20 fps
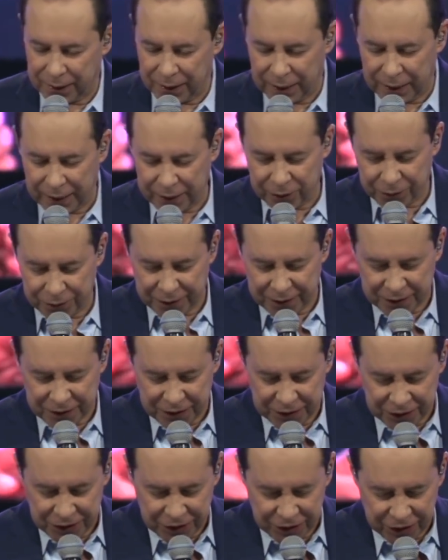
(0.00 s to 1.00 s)
En el año
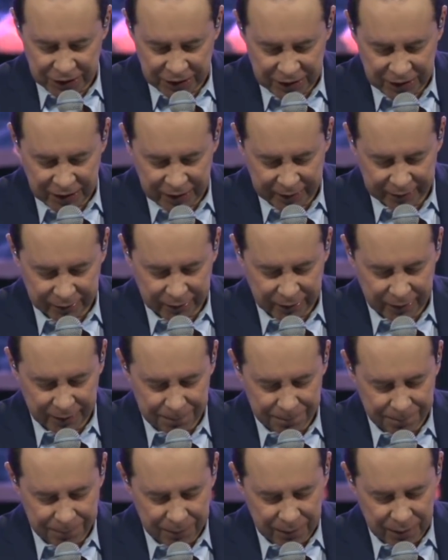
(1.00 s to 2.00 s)

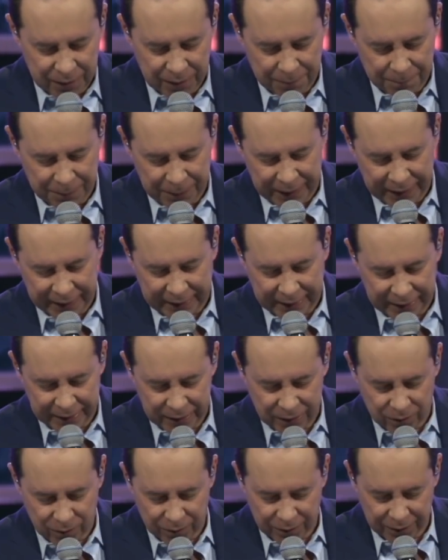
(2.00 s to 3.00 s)
17 de
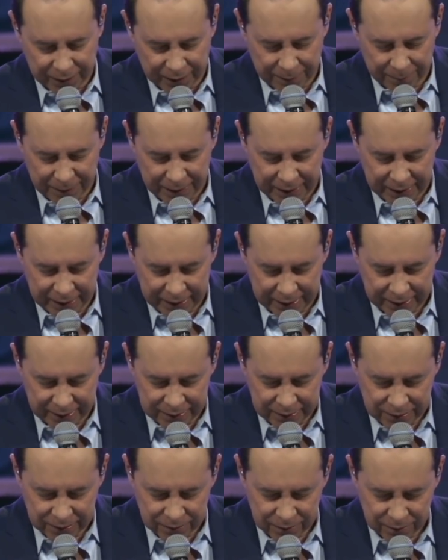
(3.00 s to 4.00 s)
Peca, hijo de
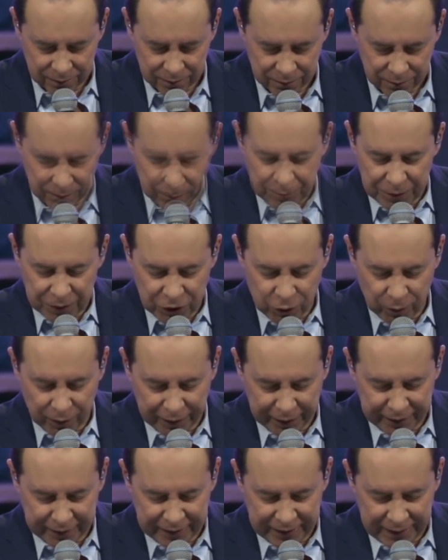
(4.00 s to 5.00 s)
Remalías,
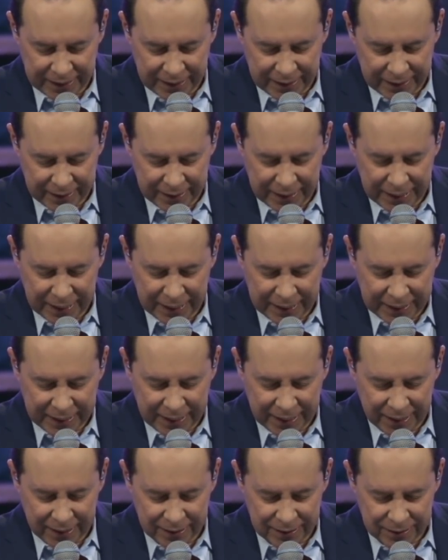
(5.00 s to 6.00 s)
comenzó a reinar
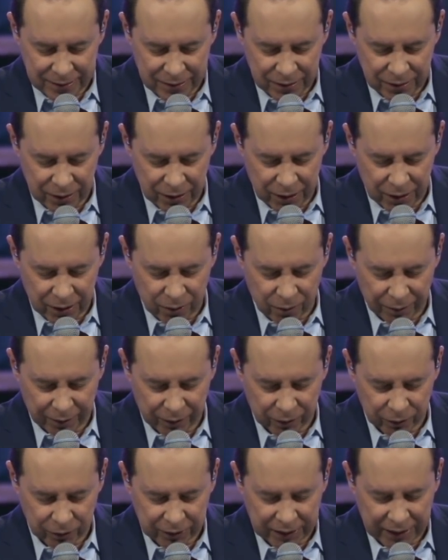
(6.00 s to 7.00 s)
Acaz,
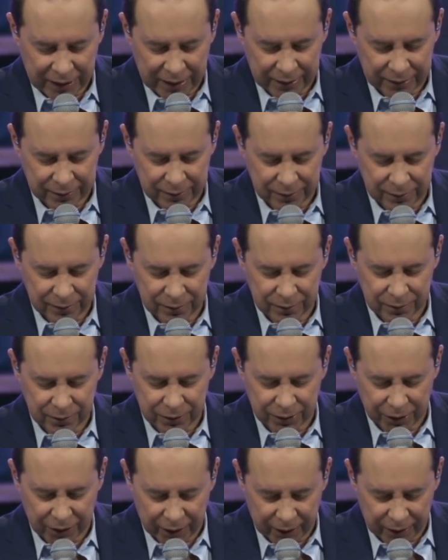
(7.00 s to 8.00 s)
hijo de Jotán,
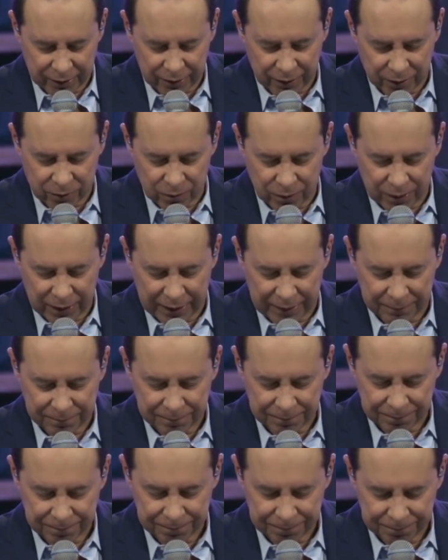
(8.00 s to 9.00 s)
rey de Judá.